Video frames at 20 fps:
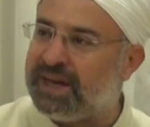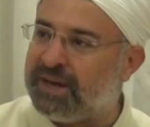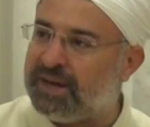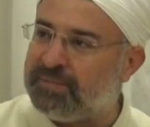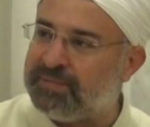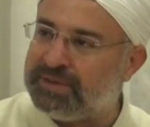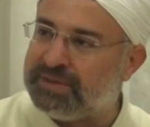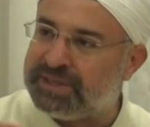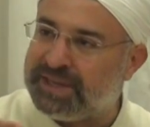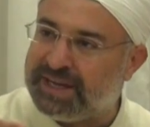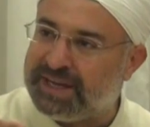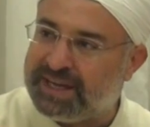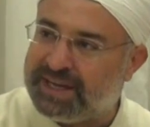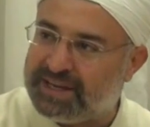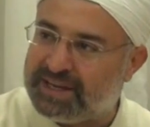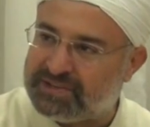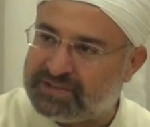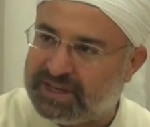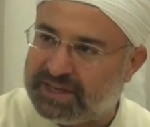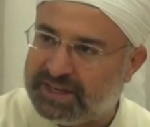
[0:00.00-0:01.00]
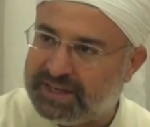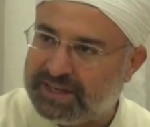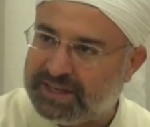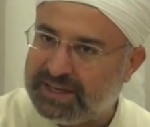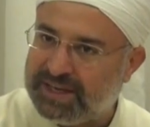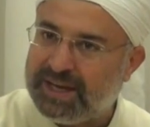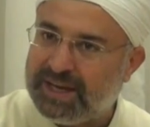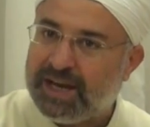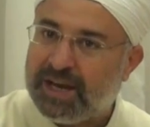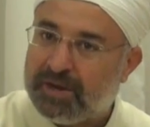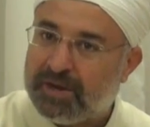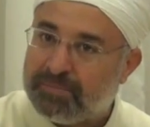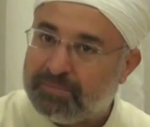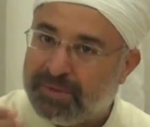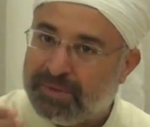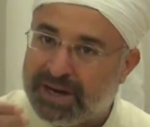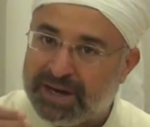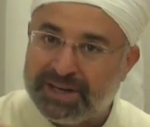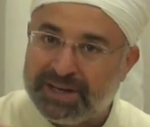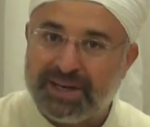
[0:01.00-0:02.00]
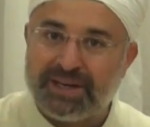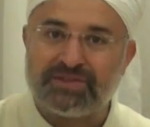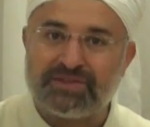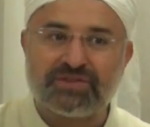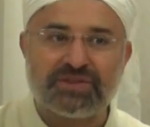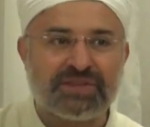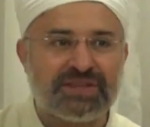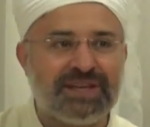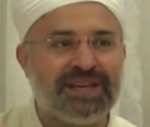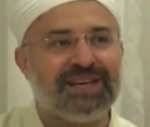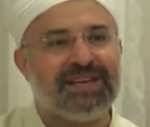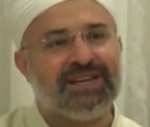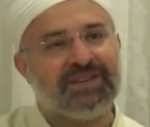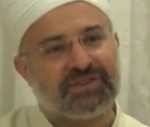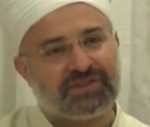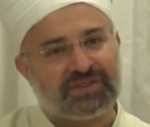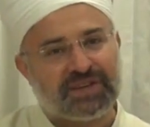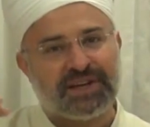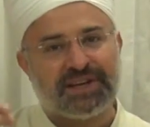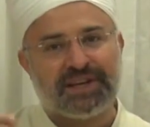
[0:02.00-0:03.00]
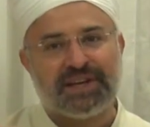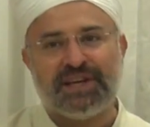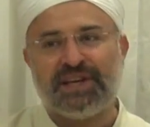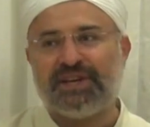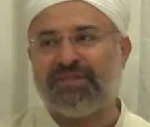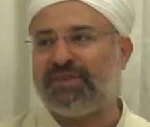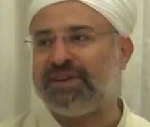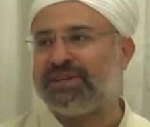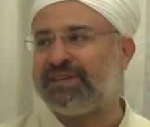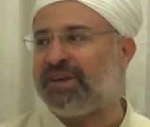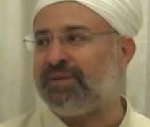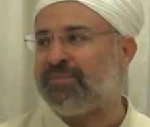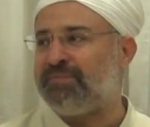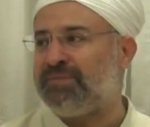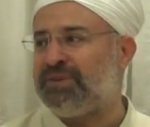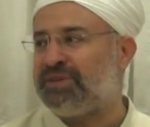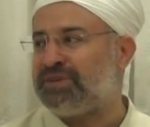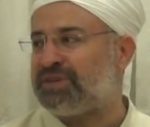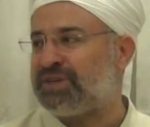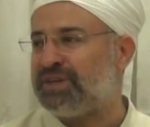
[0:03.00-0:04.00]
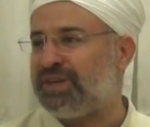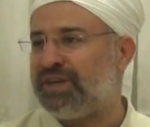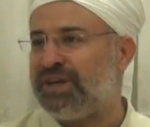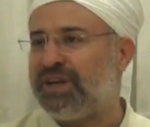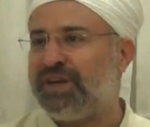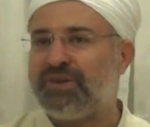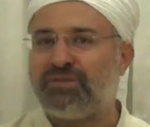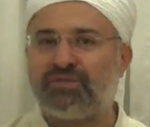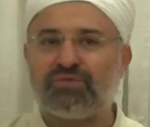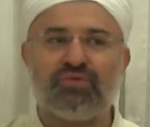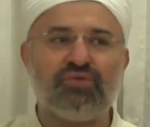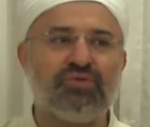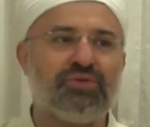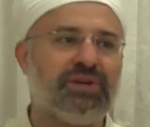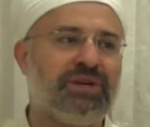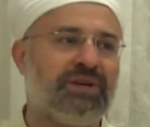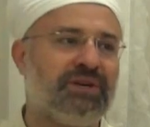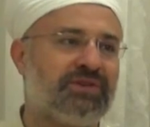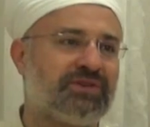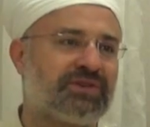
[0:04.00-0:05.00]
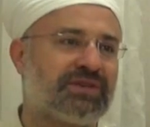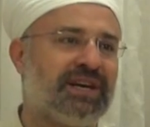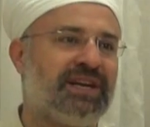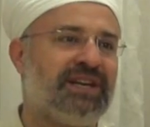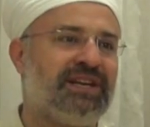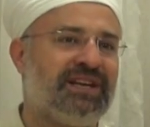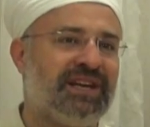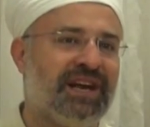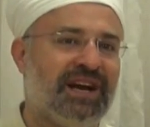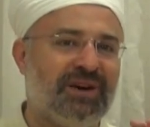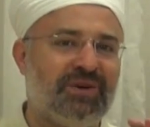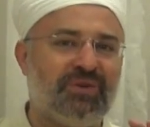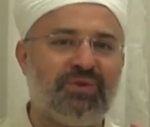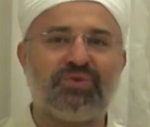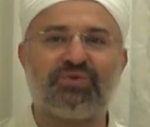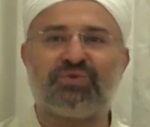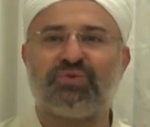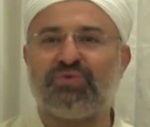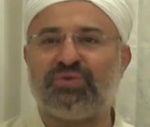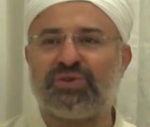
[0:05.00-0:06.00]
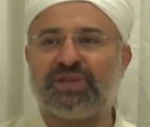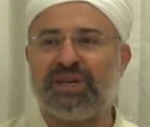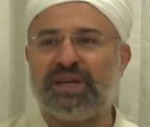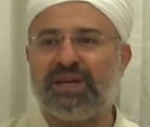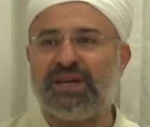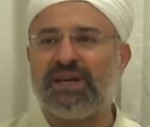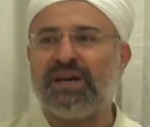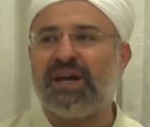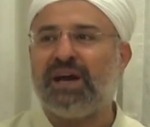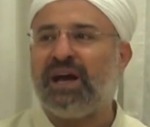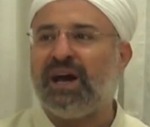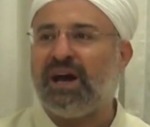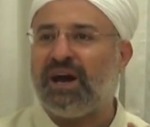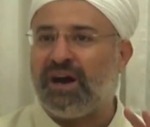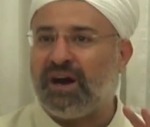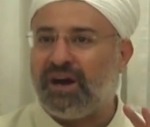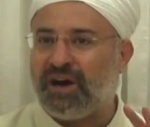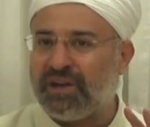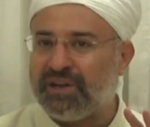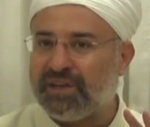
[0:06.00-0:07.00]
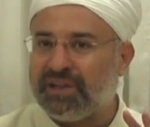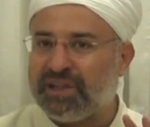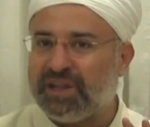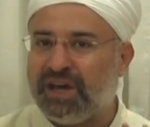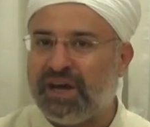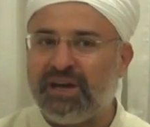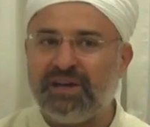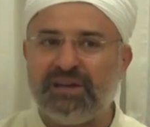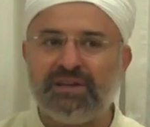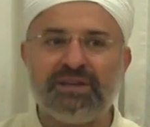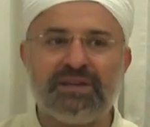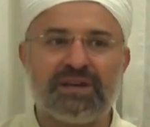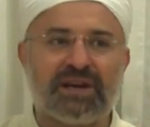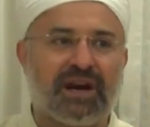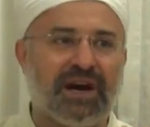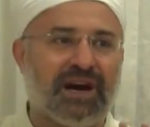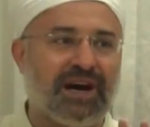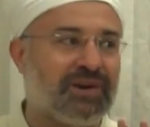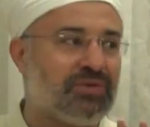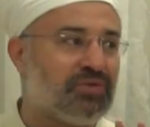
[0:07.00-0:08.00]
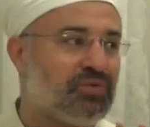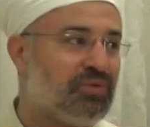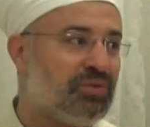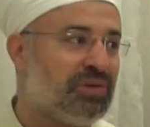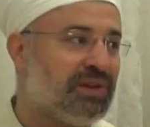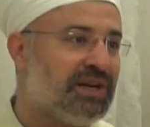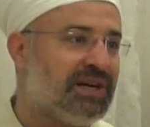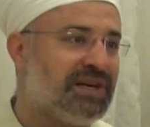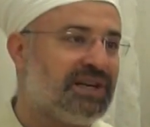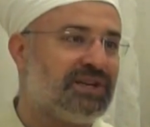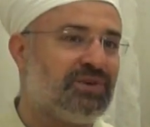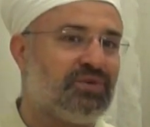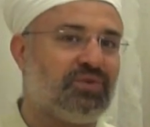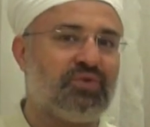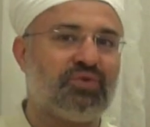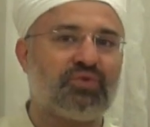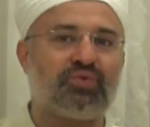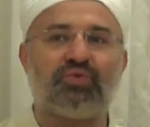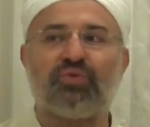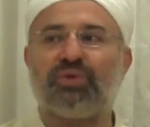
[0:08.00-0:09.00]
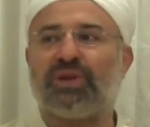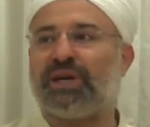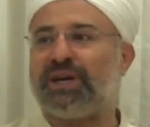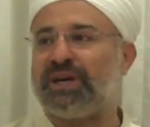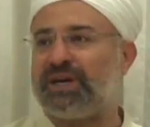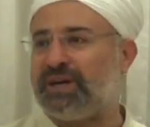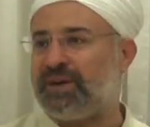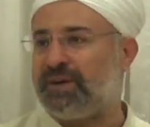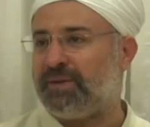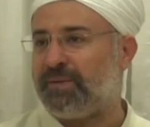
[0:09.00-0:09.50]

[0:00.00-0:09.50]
namına gezen manasında insan halife denmiş. Çünkü insan yeryüzünde Allah'ın kanunlarını uygular.